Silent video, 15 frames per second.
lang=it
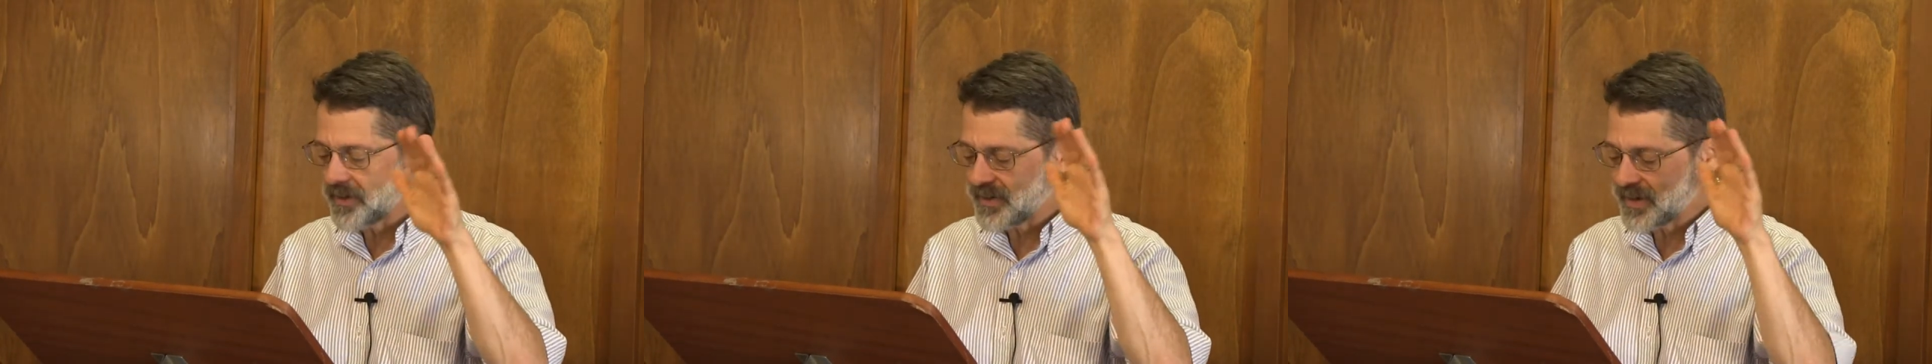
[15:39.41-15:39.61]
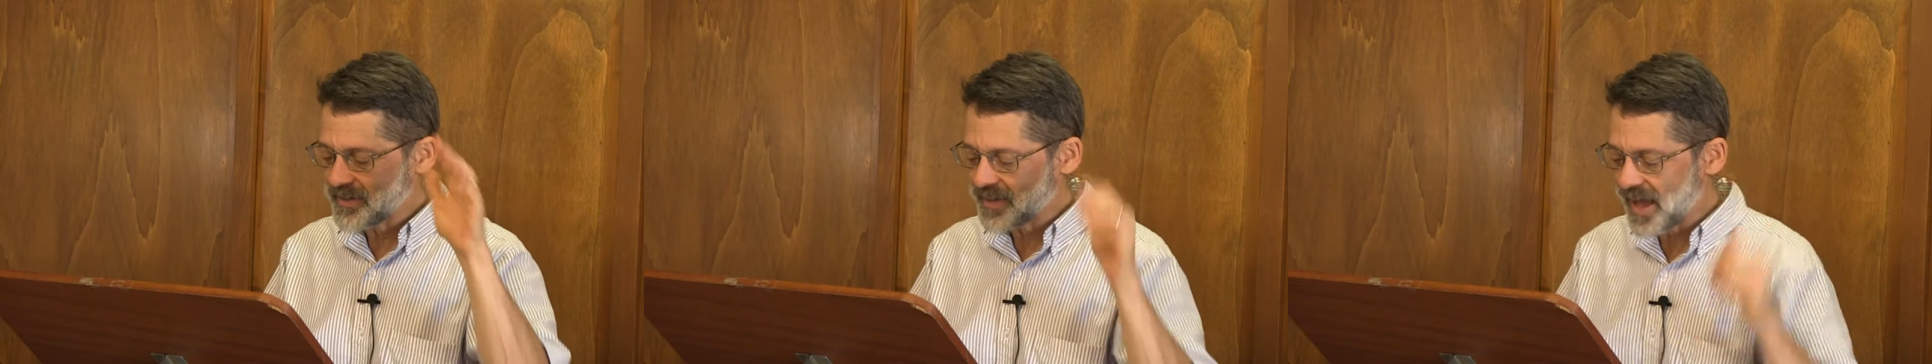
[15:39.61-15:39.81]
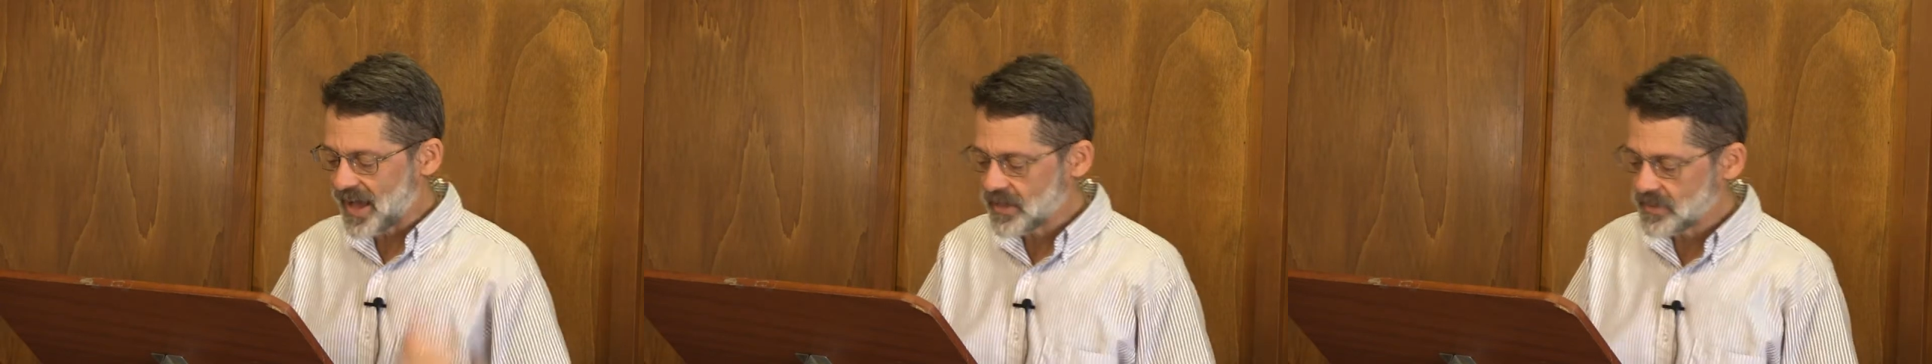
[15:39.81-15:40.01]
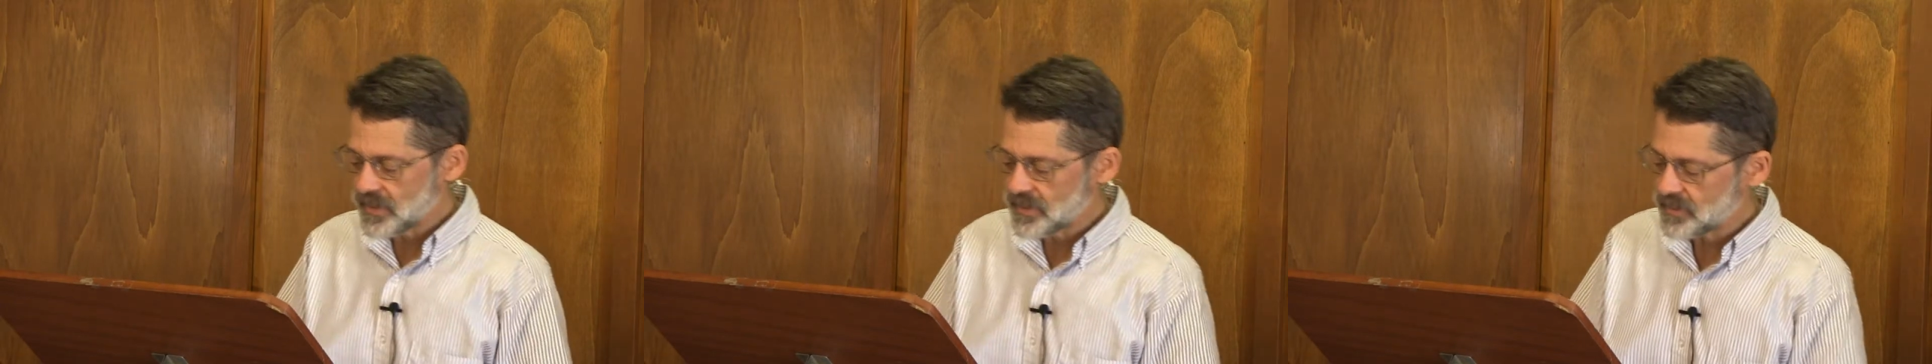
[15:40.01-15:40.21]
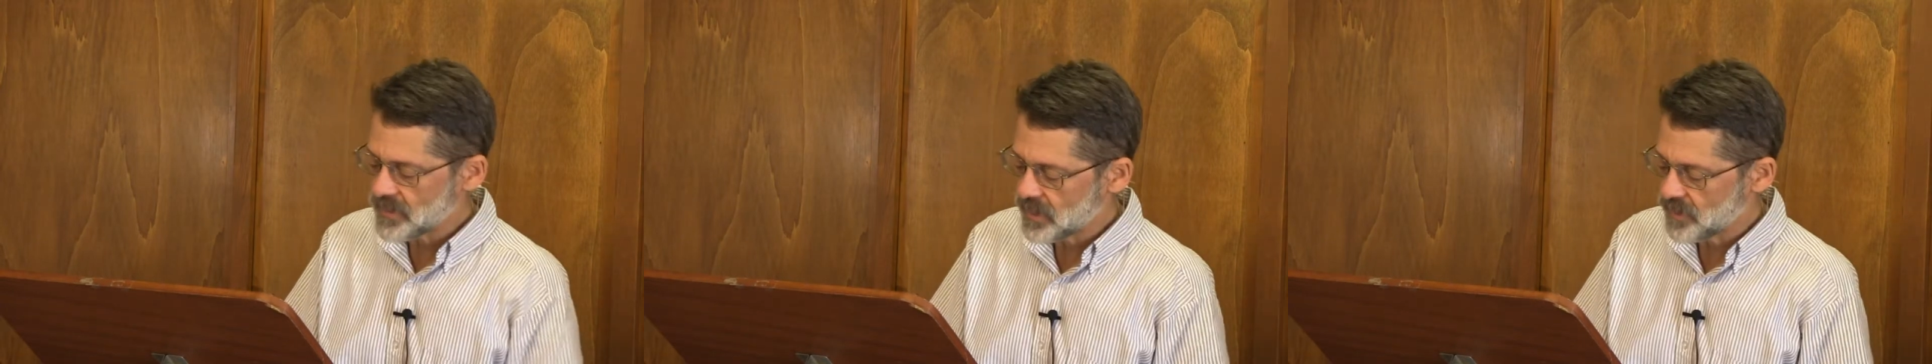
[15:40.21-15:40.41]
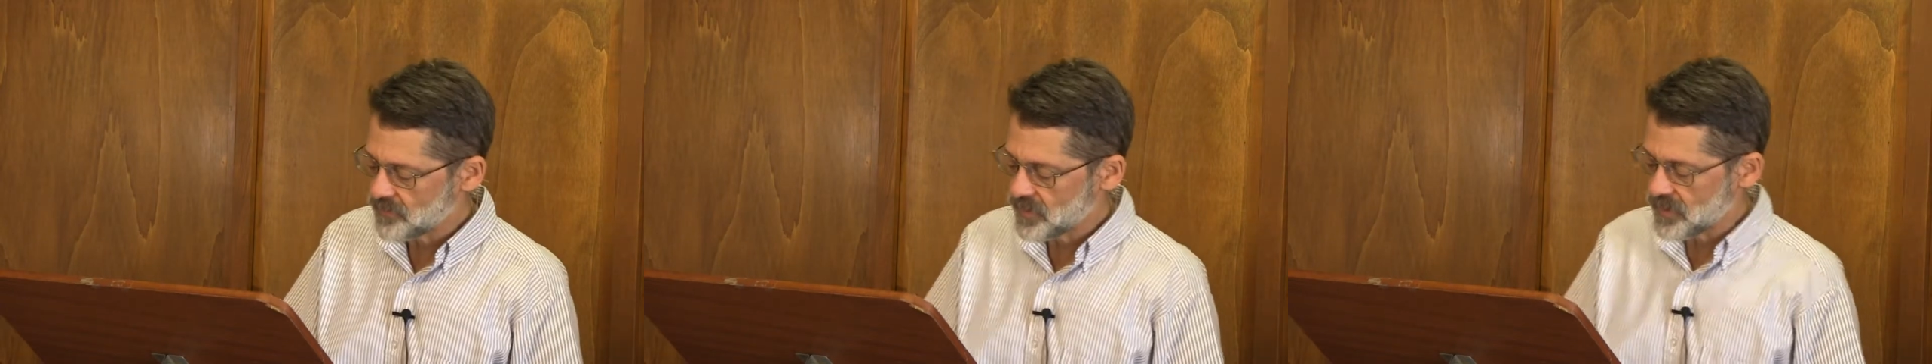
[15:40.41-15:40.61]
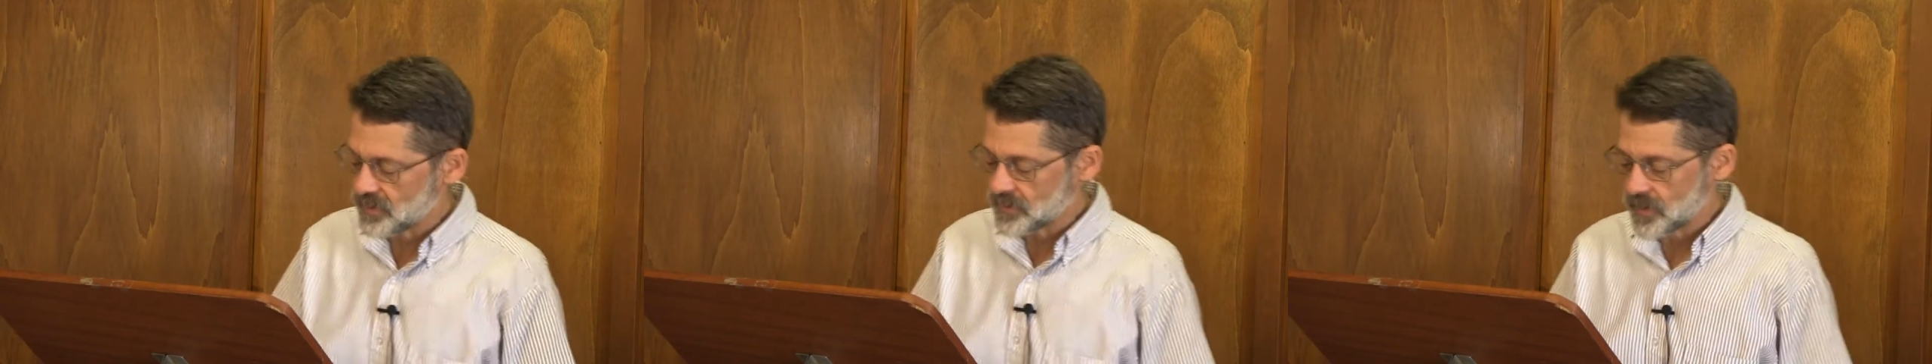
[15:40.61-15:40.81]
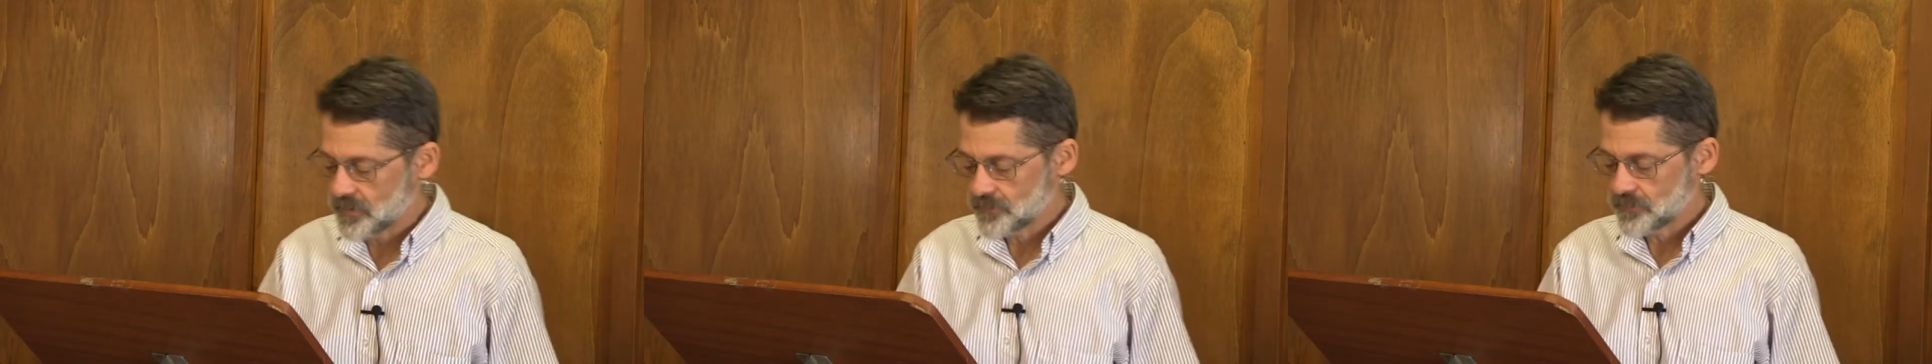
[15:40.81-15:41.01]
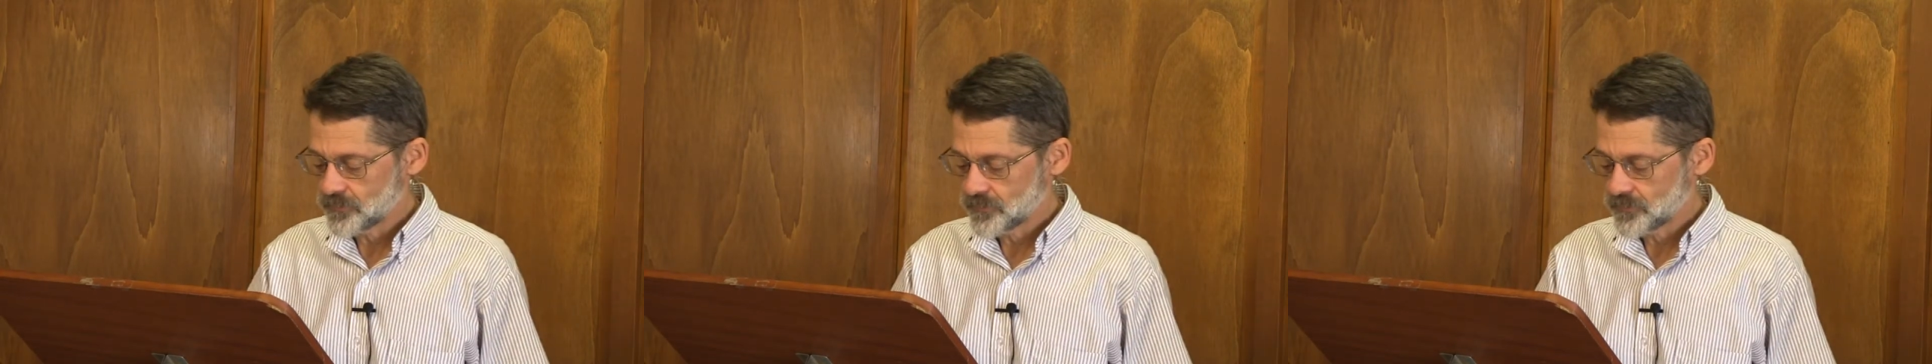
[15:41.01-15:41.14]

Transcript: dettagli della vita